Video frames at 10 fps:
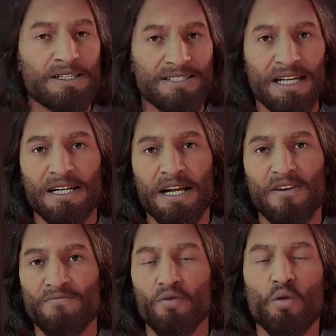سنة
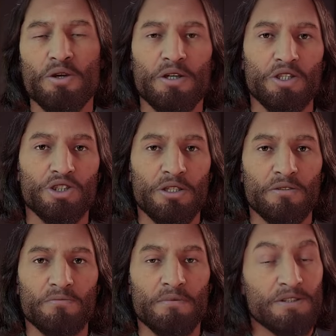2011
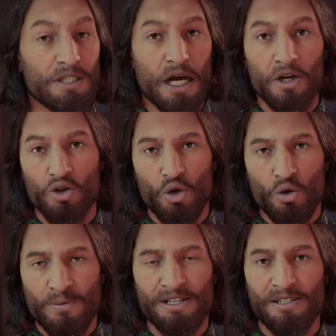ظهر
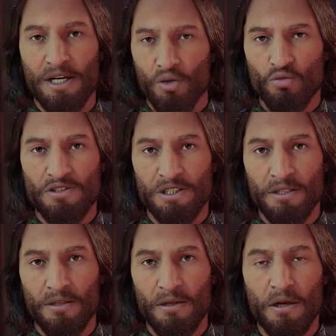دوكيومنتري روسي
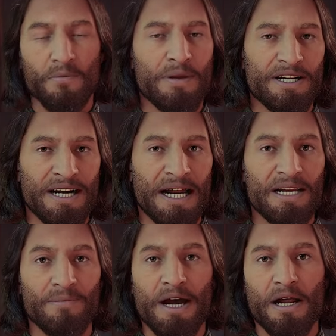
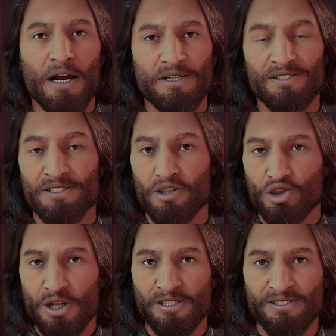بيتكلم على قصة
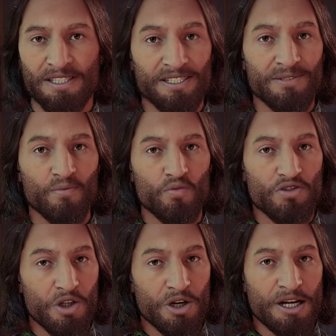شخص اسمه
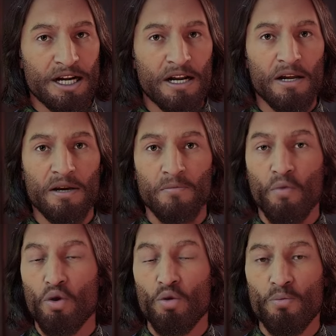سيرجي
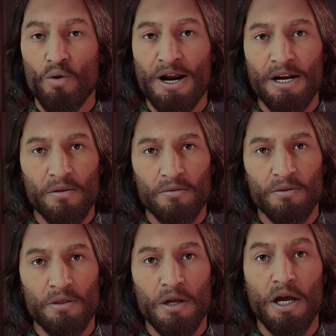بونومورينجو
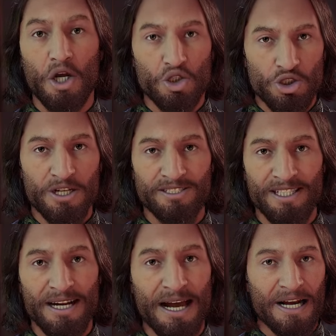الشخص
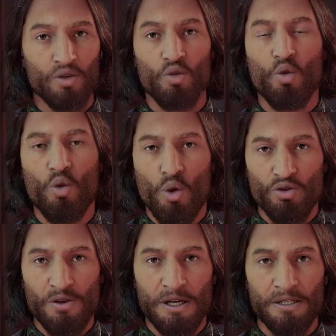عنده
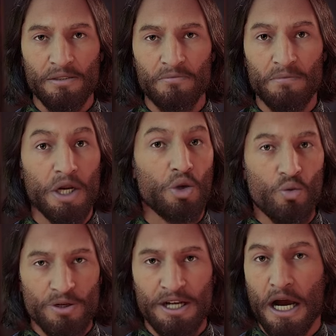القدرة
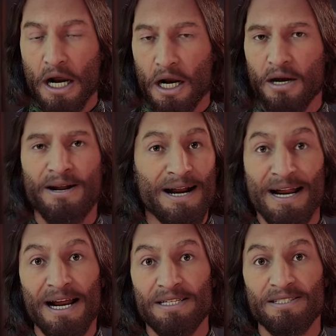انه يتحرك
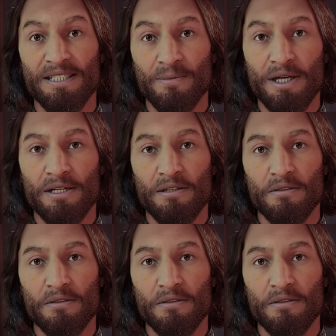خلال الزمن